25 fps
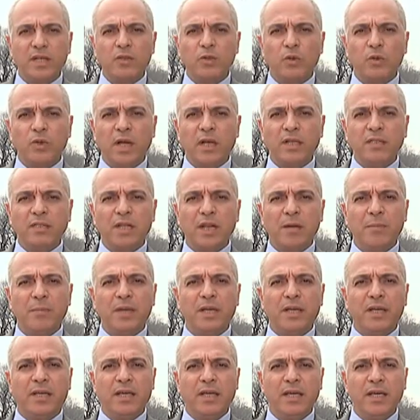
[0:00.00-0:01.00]
الرئيس
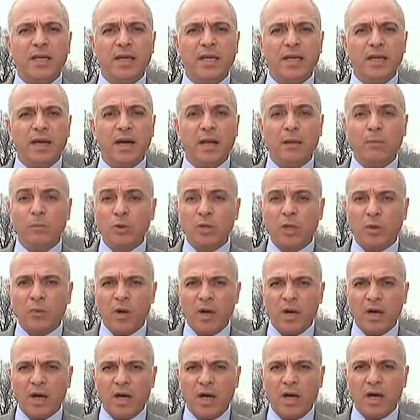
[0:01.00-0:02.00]
الأمريكي
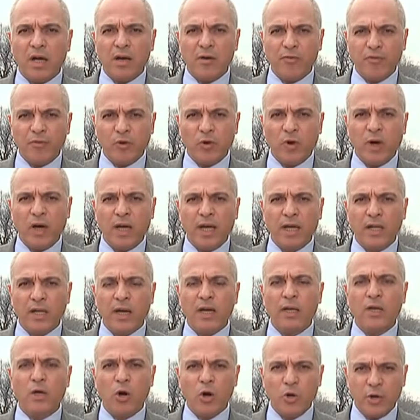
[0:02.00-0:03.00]
المتوقع رفعها إلى
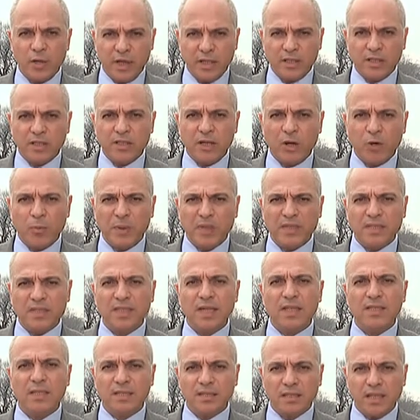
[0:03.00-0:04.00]
الكونغرس يوم
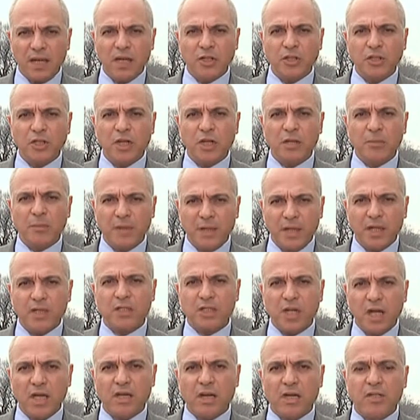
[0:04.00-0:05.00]
السادس عشر من
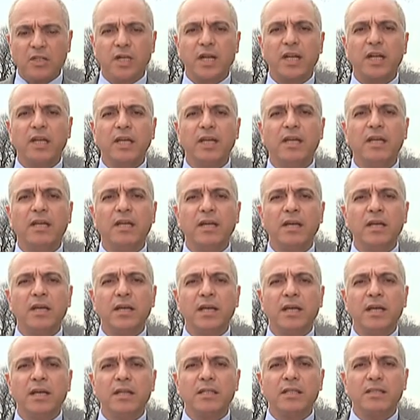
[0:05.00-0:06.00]
الشهر الجاري
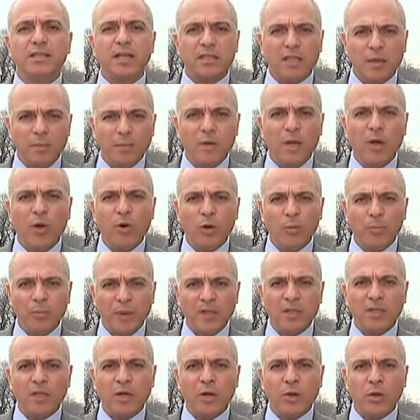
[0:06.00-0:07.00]
ستمنح
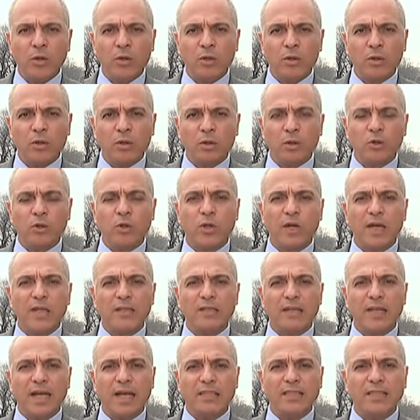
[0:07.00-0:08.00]
البنتاغون
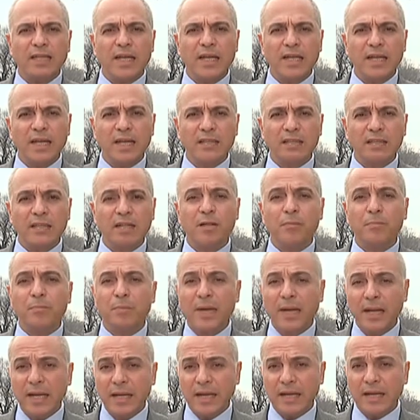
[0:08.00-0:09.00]
قدرات عسكرية
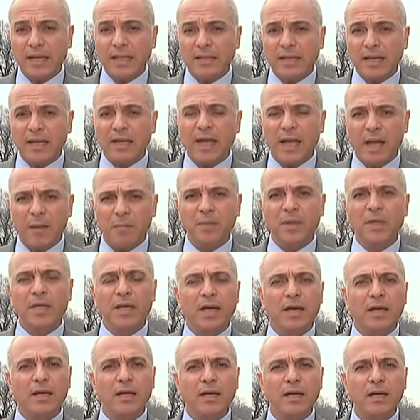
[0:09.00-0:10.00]
بالغة
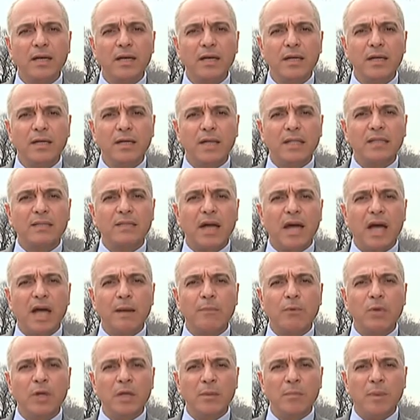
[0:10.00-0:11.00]
الأهمية
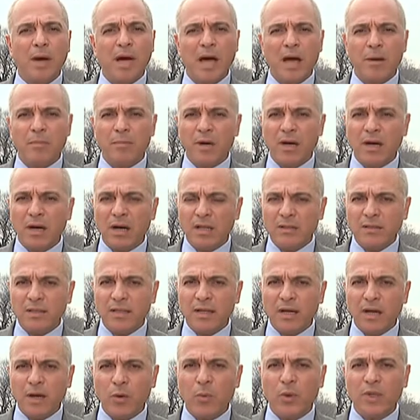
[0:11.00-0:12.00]
للتعامل مع
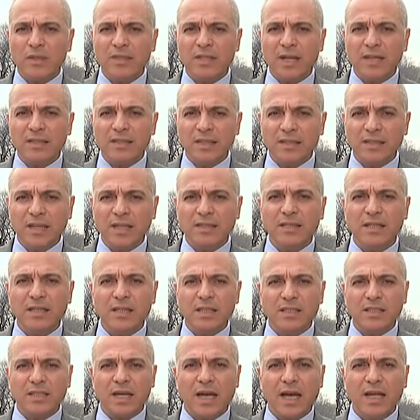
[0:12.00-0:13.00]
مخاطر وتهديدات
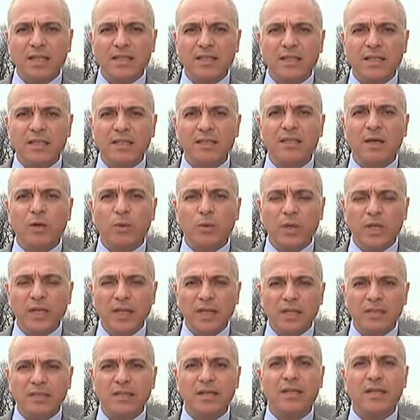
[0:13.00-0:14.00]
نزاعات
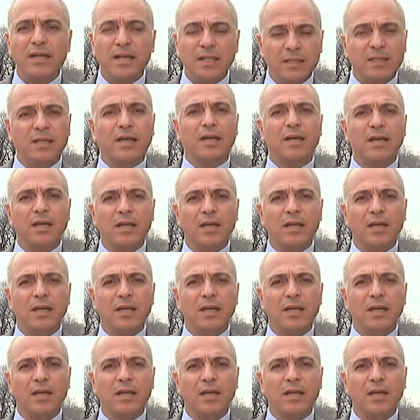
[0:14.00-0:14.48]
دولية عدة